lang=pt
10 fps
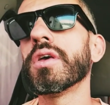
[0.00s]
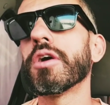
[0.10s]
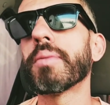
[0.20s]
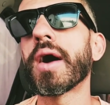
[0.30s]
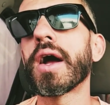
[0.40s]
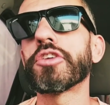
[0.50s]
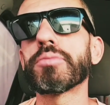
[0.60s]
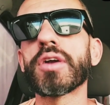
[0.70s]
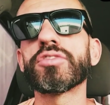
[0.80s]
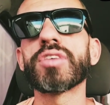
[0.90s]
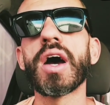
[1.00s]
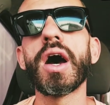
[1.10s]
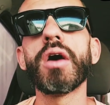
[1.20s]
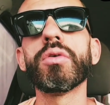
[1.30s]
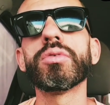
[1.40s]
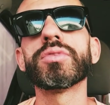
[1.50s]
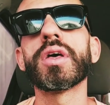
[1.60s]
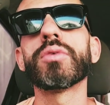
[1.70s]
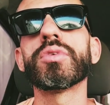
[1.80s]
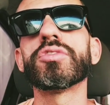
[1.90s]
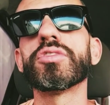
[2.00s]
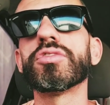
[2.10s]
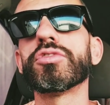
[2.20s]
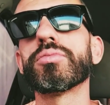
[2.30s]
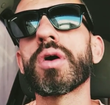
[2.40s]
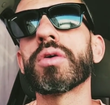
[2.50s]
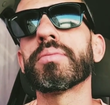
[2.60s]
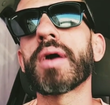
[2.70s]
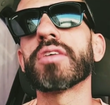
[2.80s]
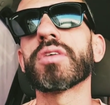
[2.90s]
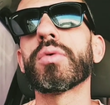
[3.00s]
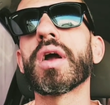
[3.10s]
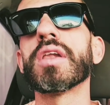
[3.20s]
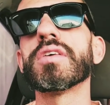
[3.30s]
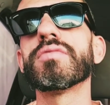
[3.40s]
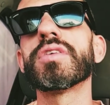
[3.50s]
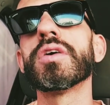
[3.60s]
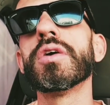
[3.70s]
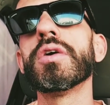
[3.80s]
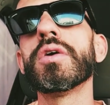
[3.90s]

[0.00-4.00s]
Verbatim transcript: é uma arte marcial, né, um exercício mais ao ar livre,